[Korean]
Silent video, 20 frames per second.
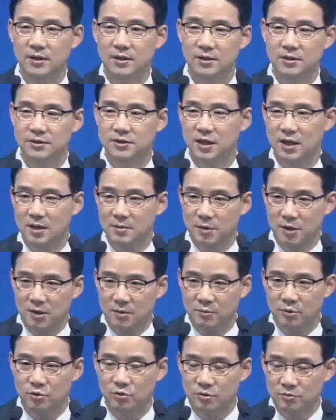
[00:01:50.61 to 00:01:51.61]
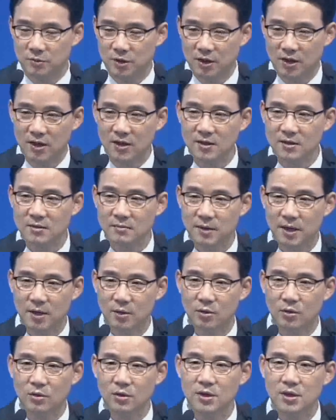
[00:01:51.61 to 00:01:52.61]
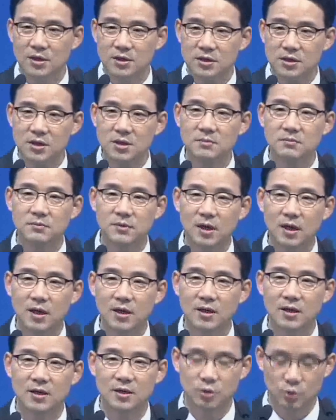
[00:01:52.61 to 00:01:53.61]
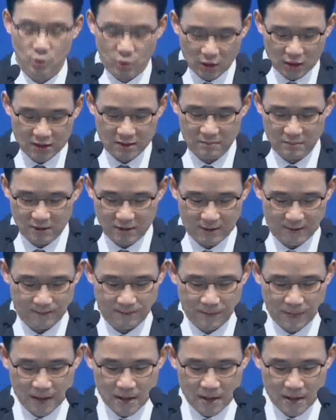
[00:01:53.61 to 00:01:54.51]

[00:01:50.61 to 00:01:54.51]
그 사람의 이름이 누굽니까? 바로 침례 요한입니다.